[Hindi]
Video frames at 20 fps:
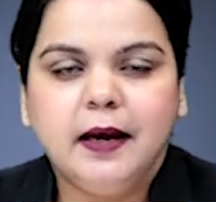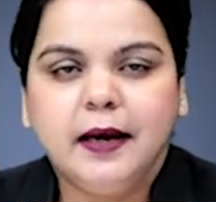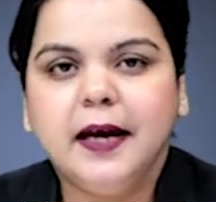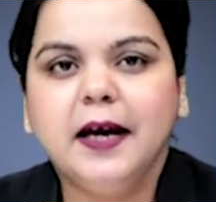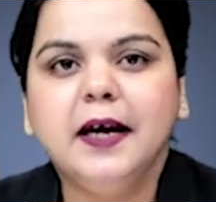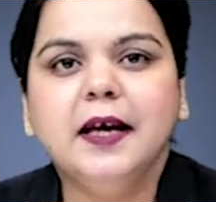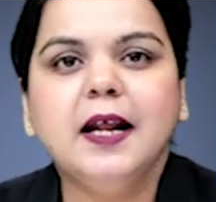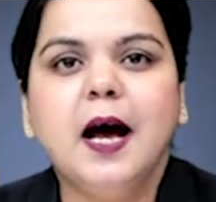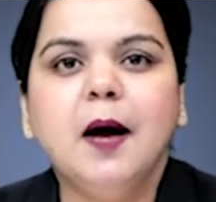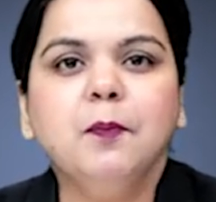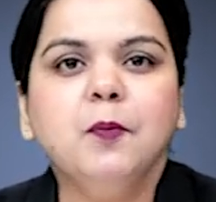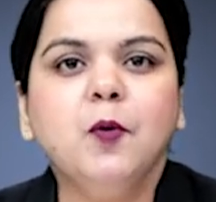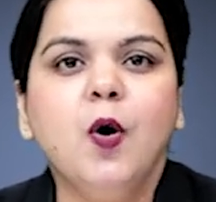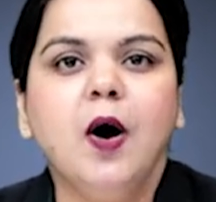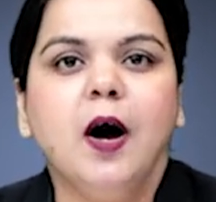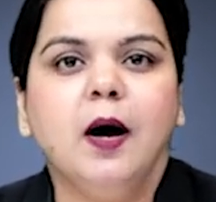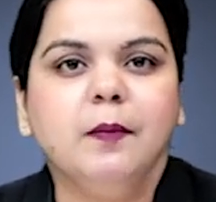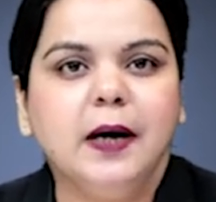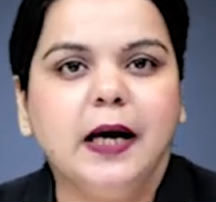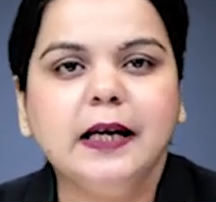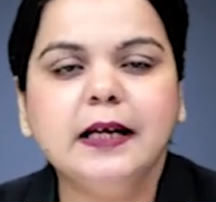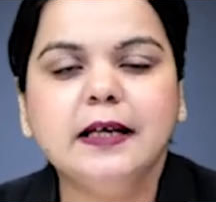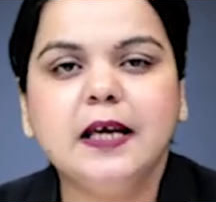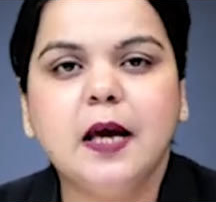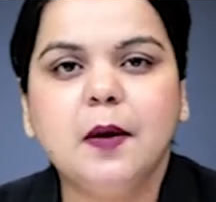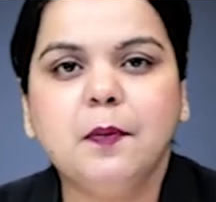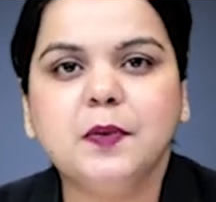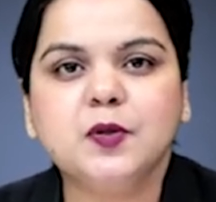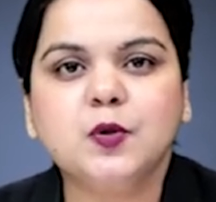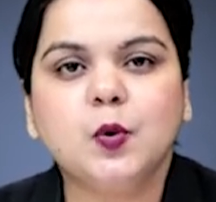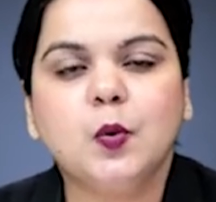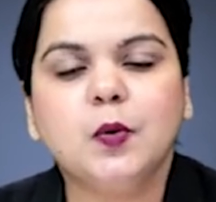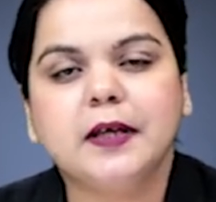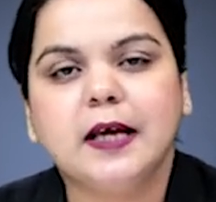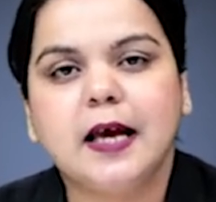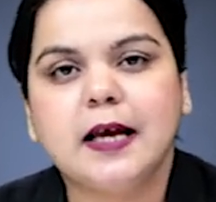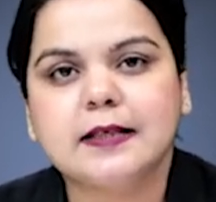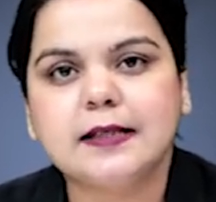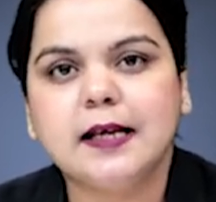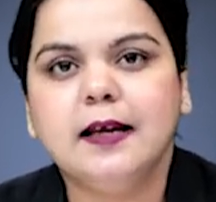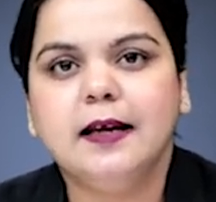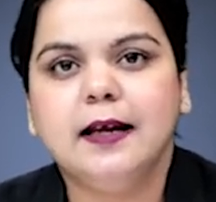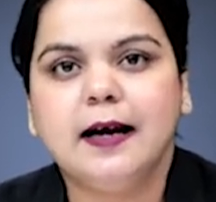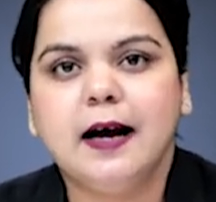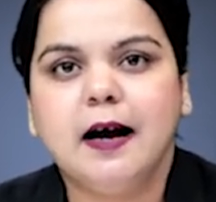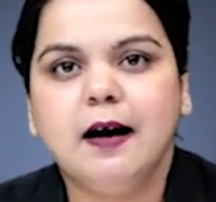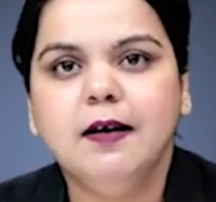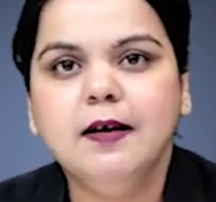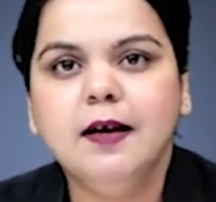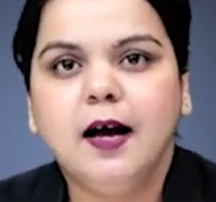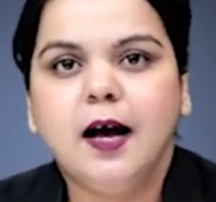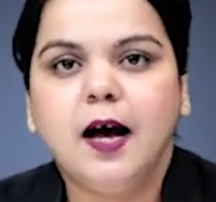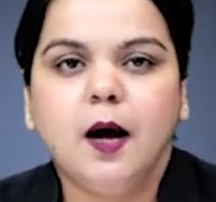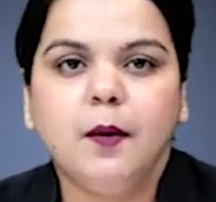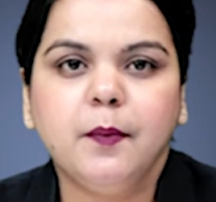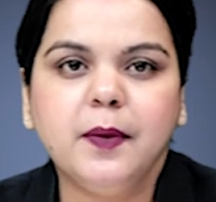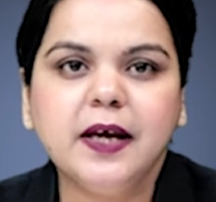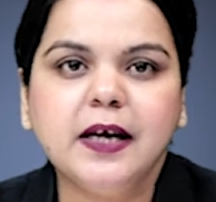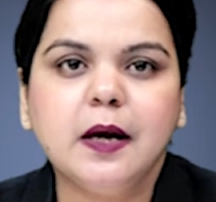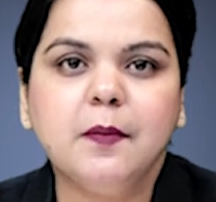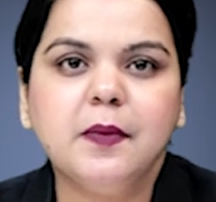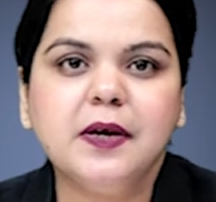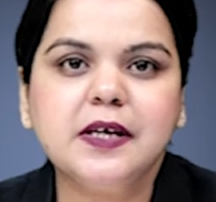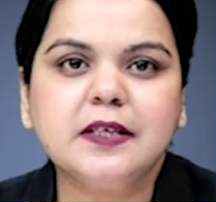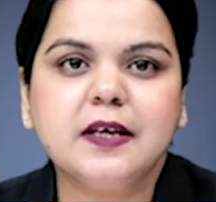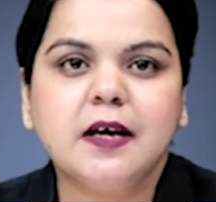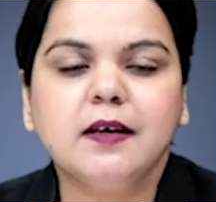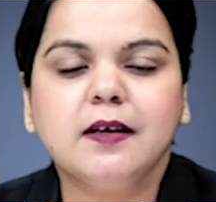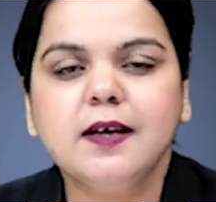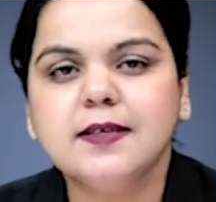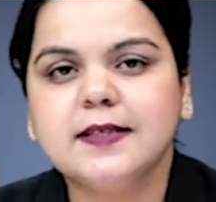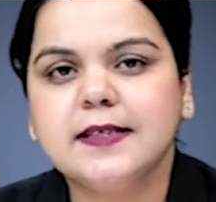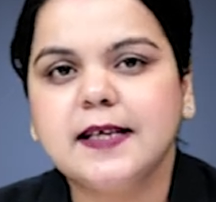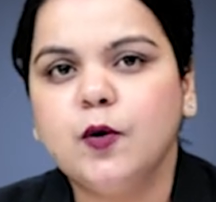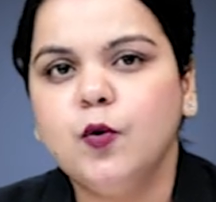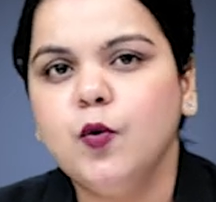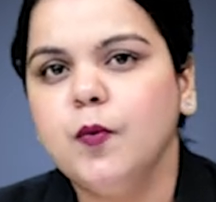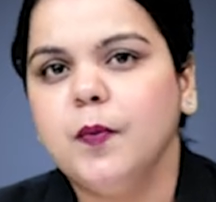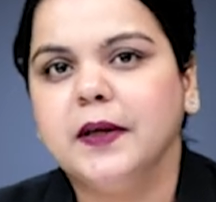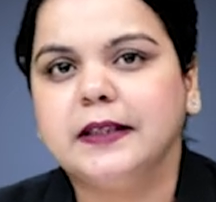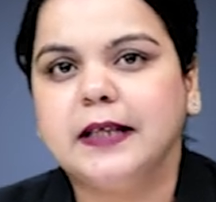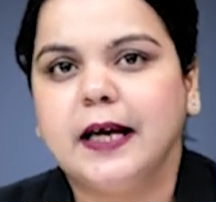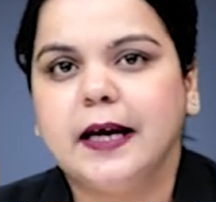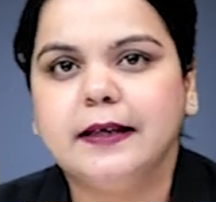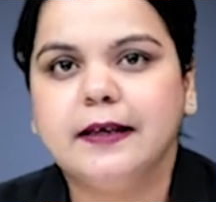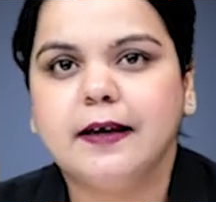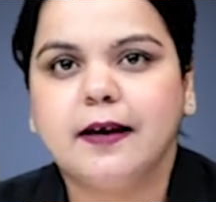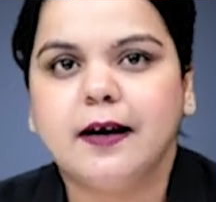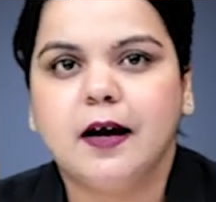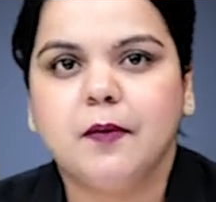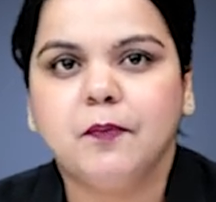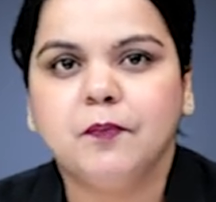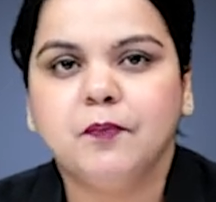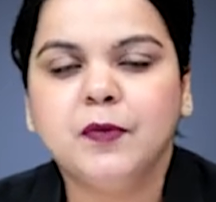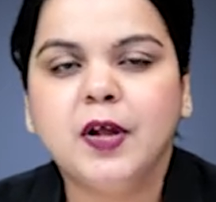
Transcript: खैर आपको हमारा ये एपिसोड कैसा लगा हमें कमेंट करके जरूर बताइएगा